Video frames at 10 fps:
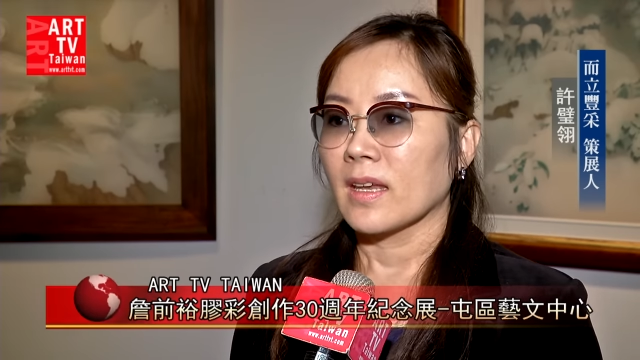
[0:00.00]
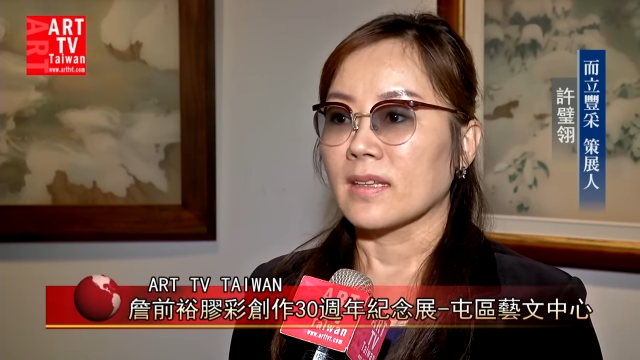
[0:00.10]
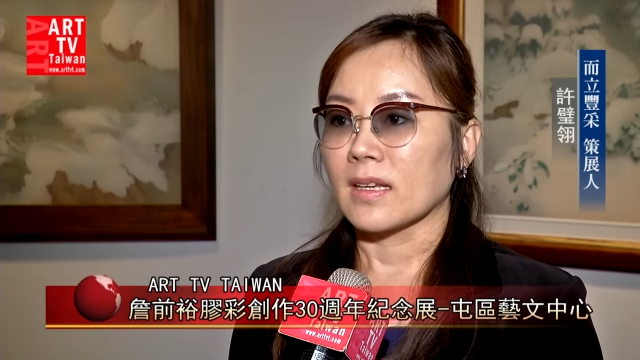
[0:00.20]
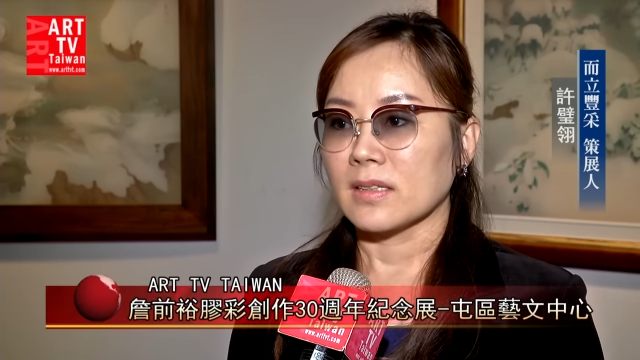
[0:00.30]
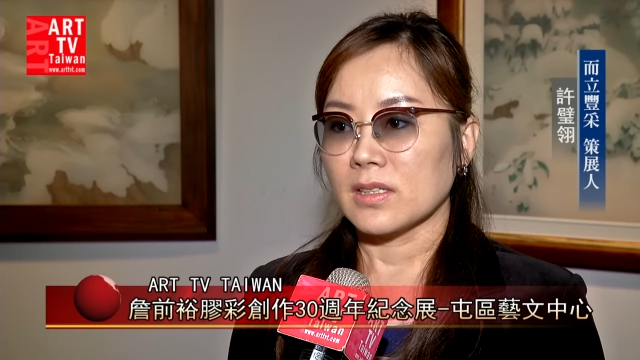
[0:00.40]

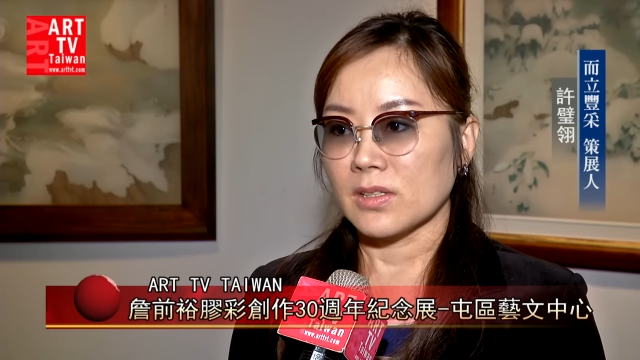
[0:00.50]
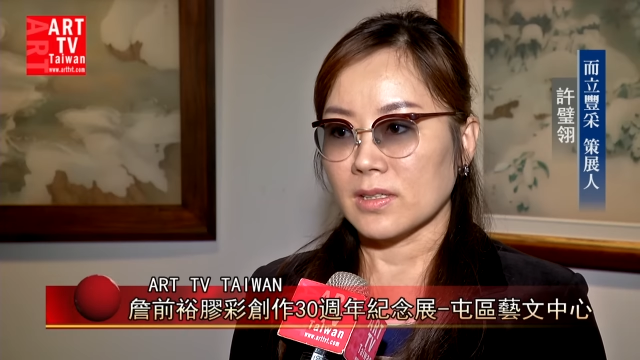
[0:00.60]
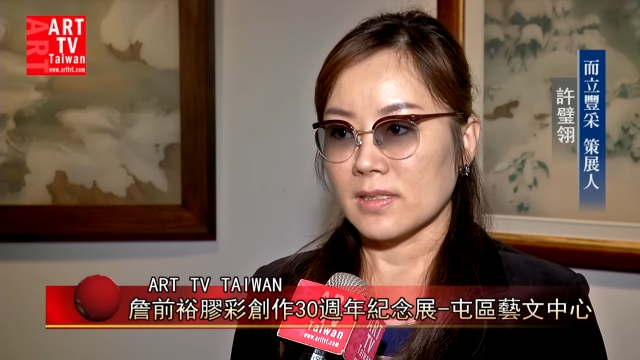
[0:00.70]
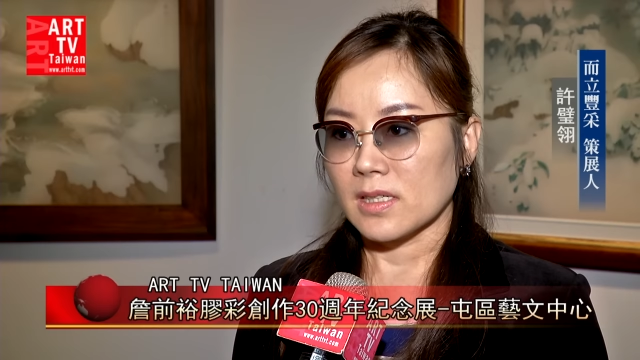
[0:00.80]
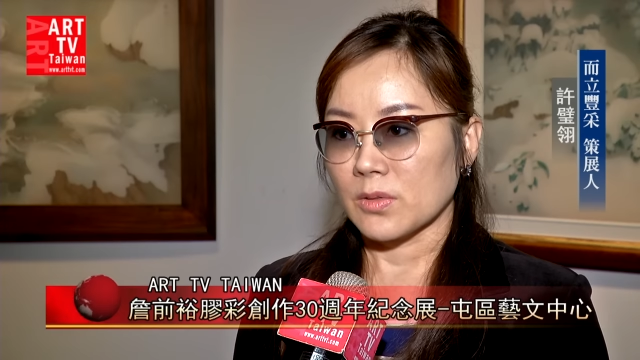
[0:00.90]
那第二
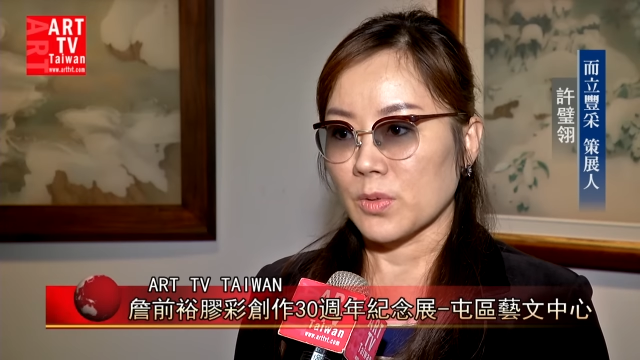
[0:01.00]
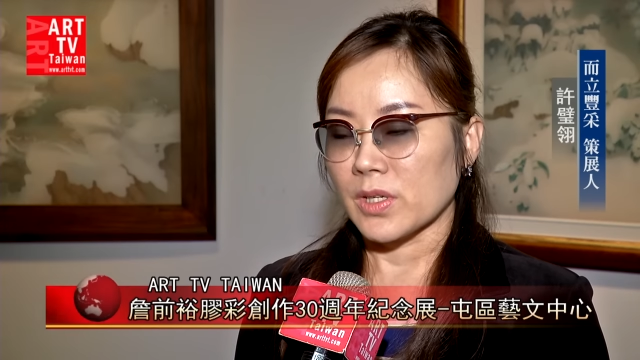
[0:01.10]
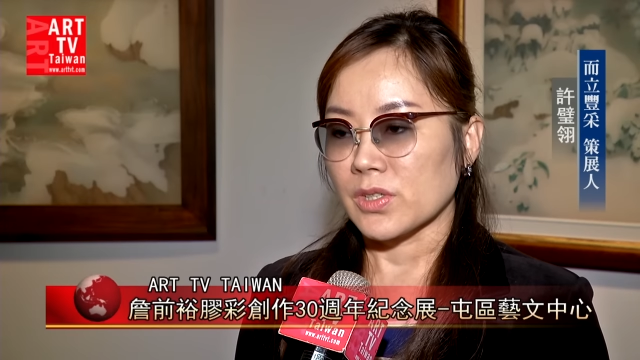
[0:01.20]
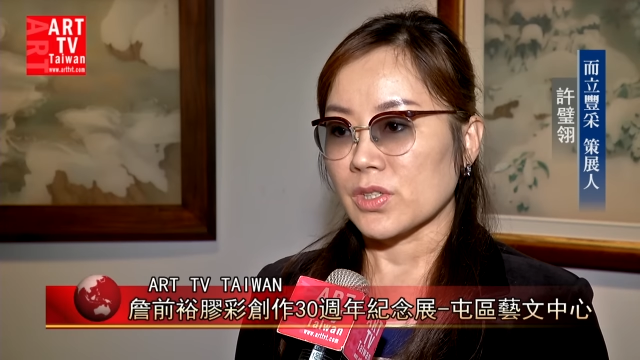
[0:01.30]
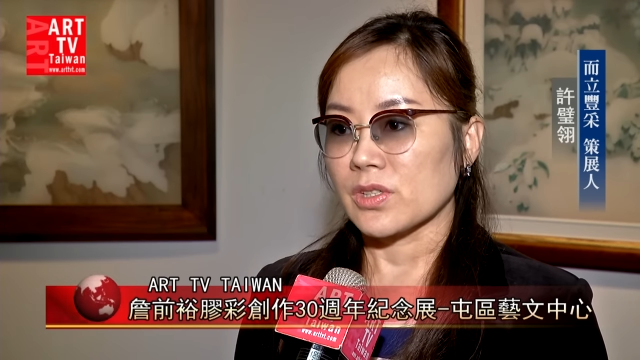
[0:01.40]
个阶
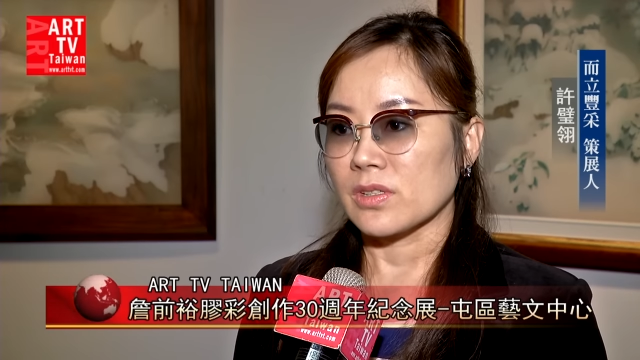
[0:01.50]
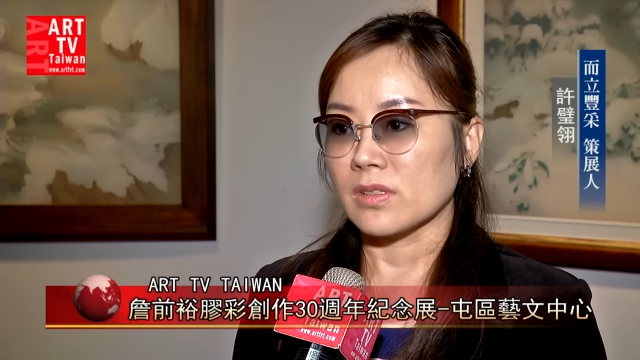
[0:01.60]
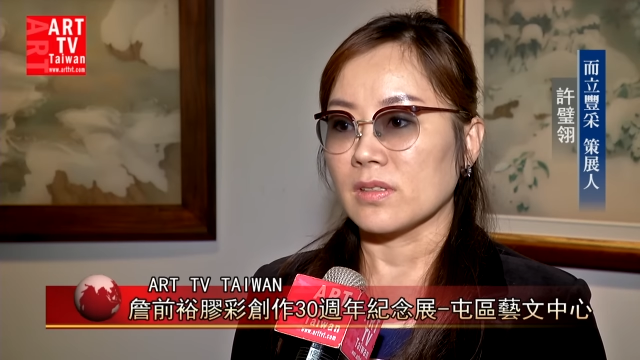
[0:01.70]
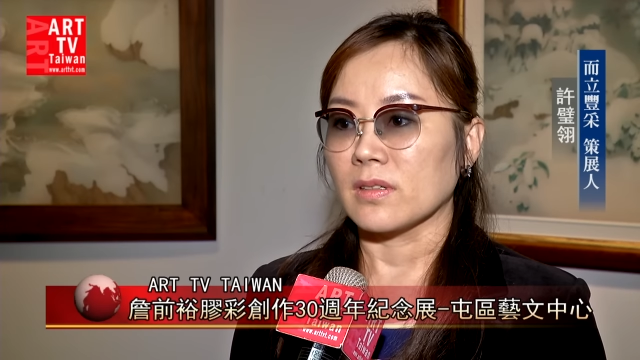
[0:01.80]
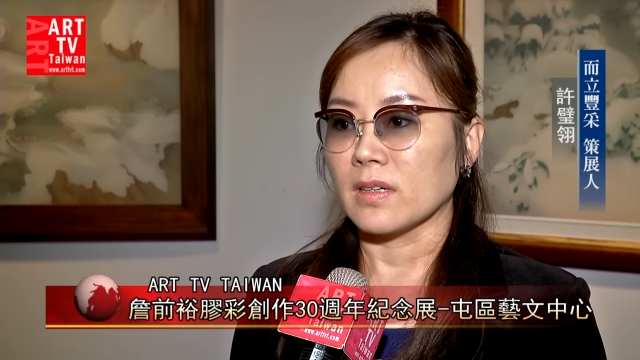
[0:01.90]
段
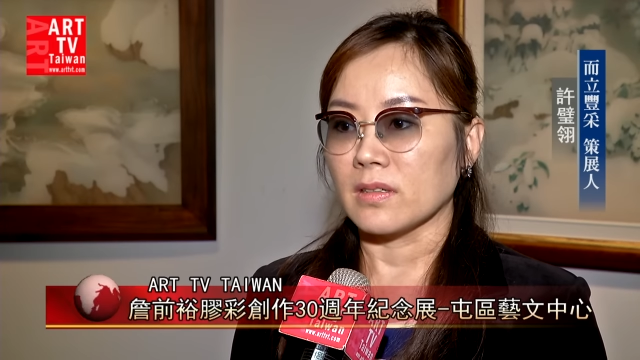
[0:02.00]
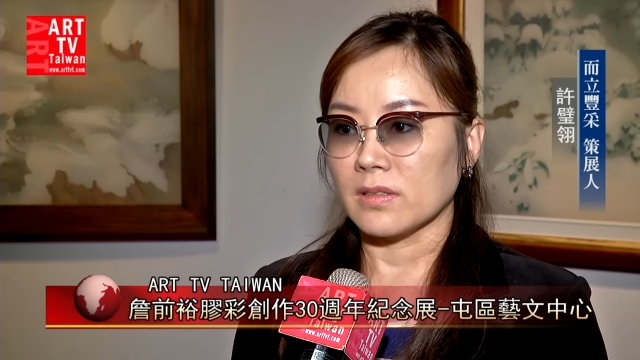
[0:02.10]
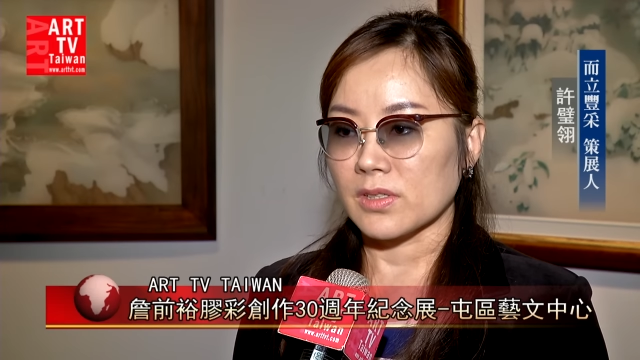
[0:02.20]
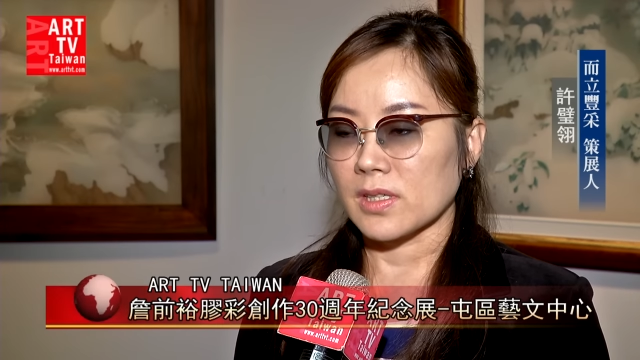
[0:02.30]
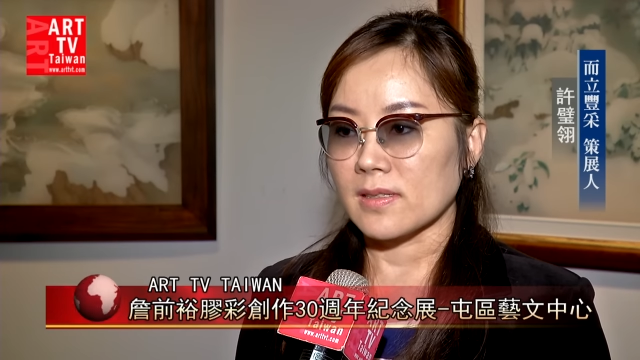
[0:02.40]
是
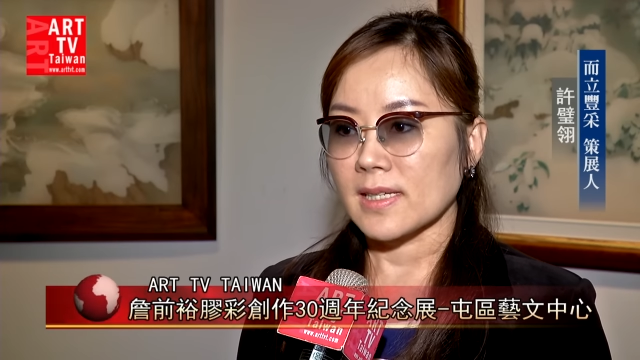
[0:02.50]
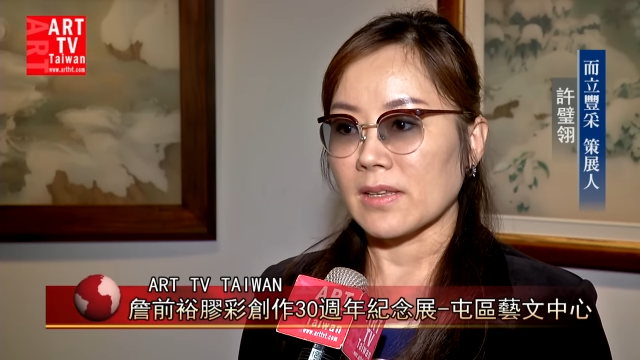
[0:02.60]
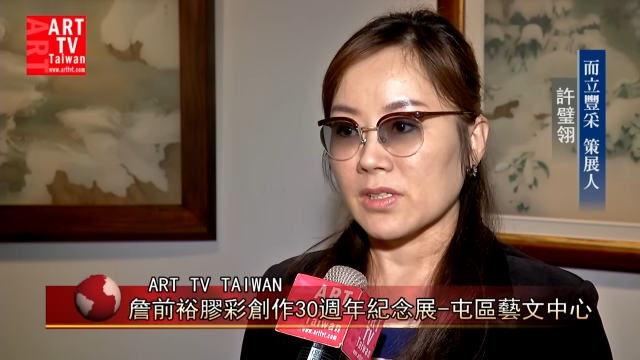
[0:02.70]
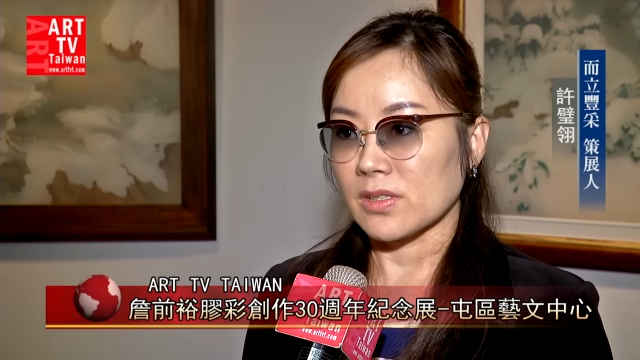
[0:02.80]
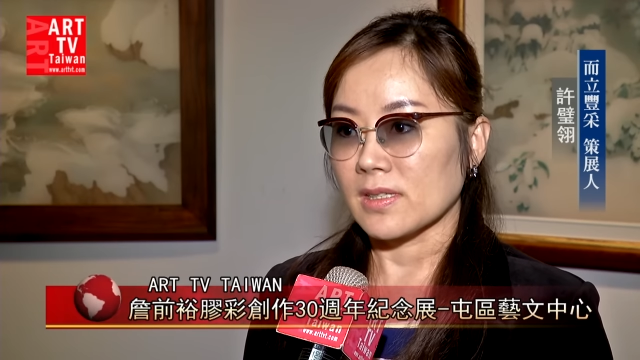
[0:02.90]
呃神
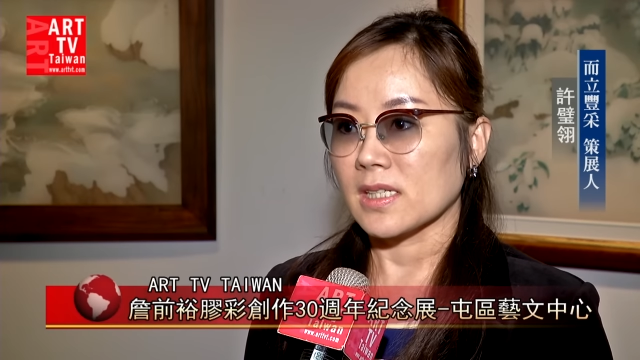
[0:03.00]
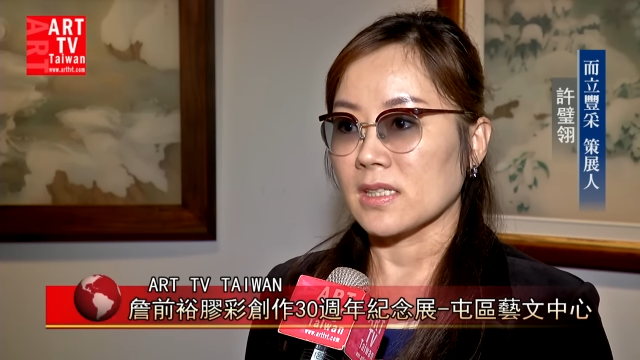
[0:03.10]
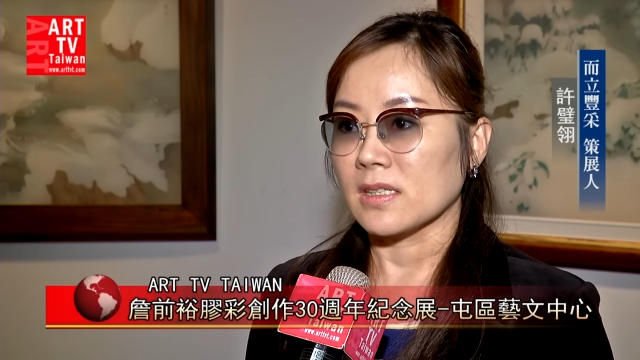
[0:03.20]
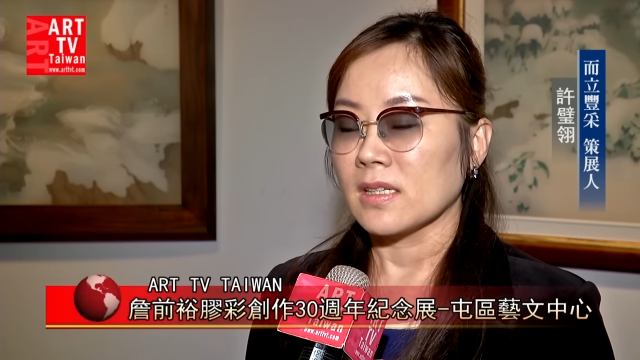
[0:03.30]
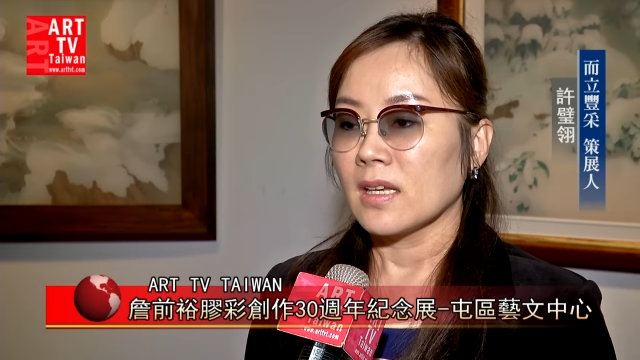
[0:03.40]
展时期，